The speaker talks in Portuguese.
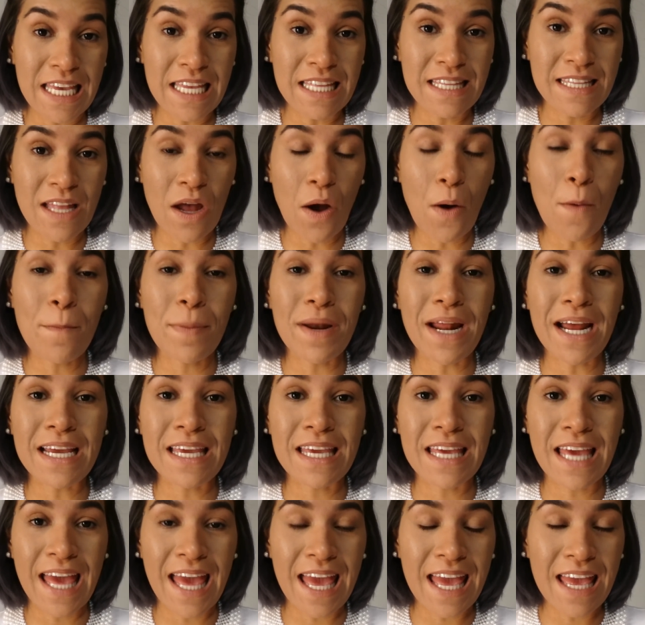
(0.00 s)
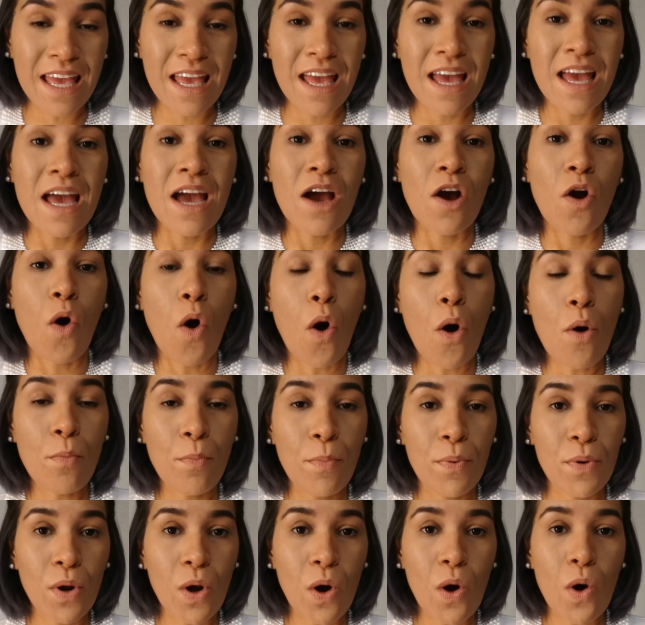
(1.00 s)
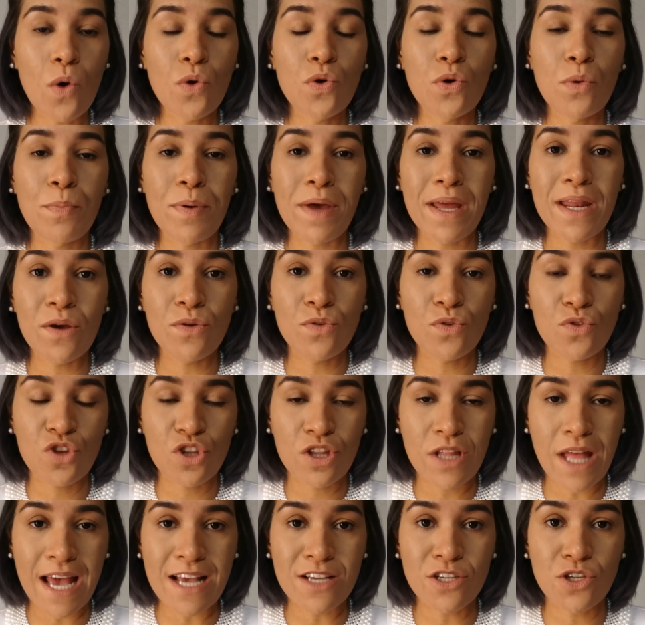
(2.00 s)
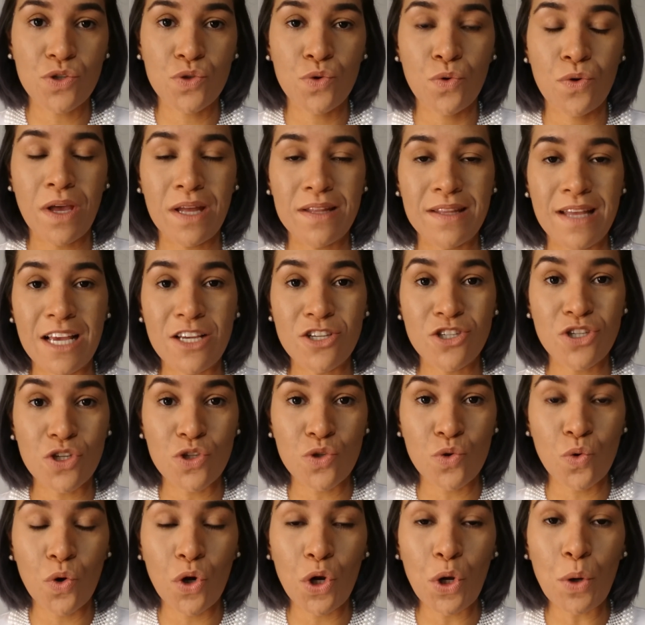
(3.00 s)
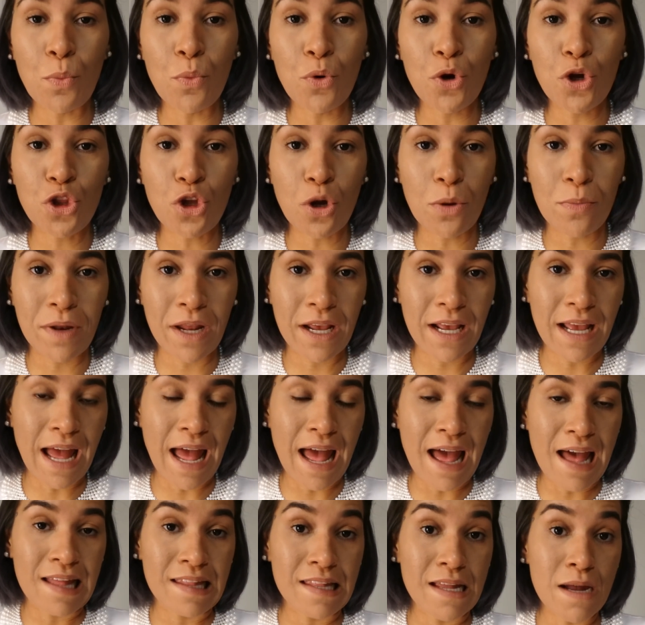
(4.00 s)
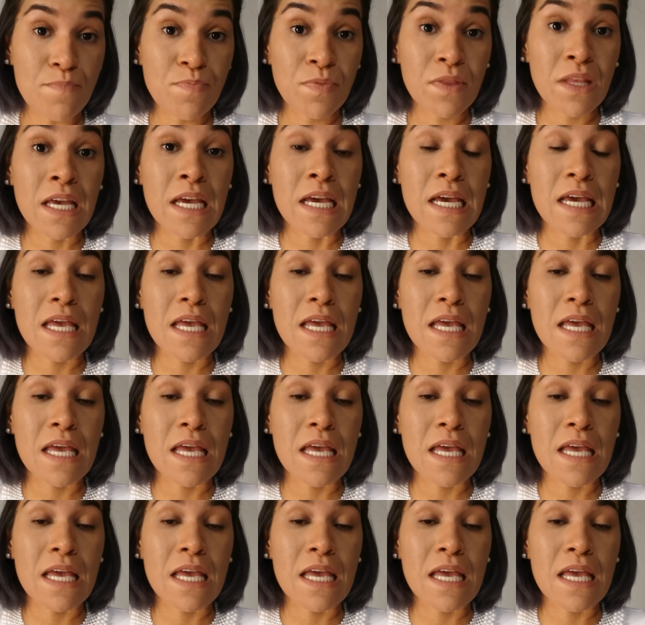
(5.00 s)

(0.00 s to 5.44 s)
então para quem comprou no período de 10 de junho a 10 de julho, muito obrigada.